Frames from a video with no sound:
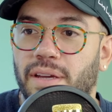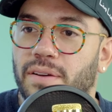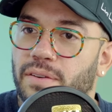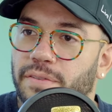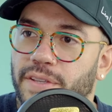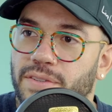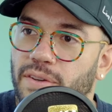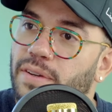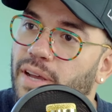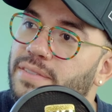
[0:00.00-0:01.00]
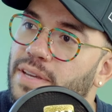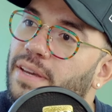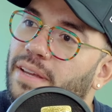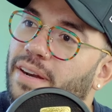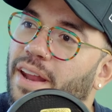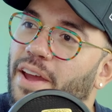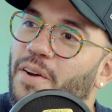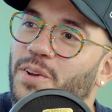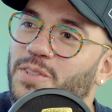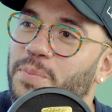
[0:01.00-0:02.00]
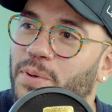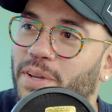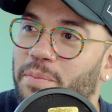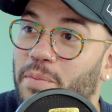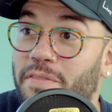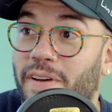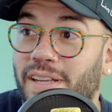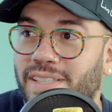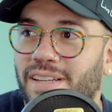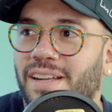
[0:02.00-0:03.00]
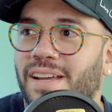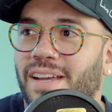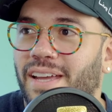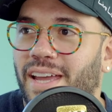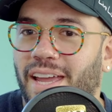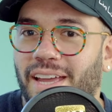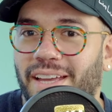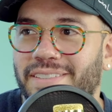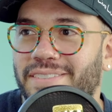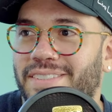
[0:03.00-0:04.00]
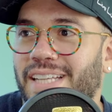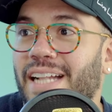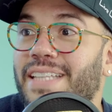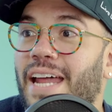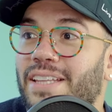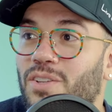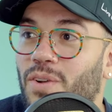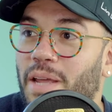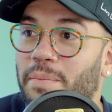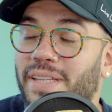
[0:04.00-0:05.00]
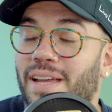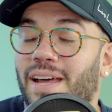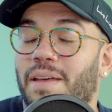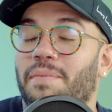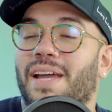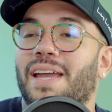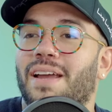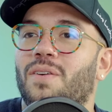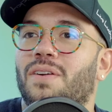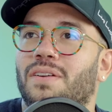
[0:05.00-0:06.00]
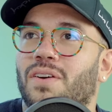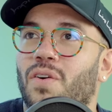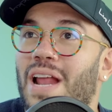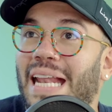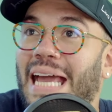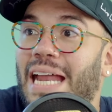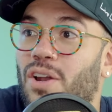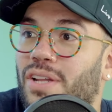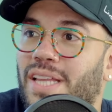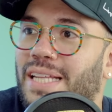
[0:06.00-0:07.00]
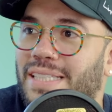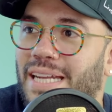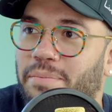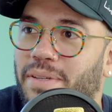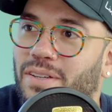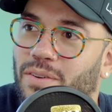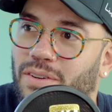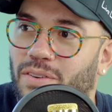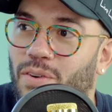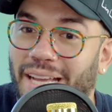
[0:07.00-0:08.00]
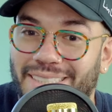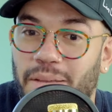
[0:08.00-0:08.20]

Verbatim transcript: es un oficio casi riesgoso porque es muy fácil eh, saltarte un límite. Además que con, con, el calor de la tarima, con, ese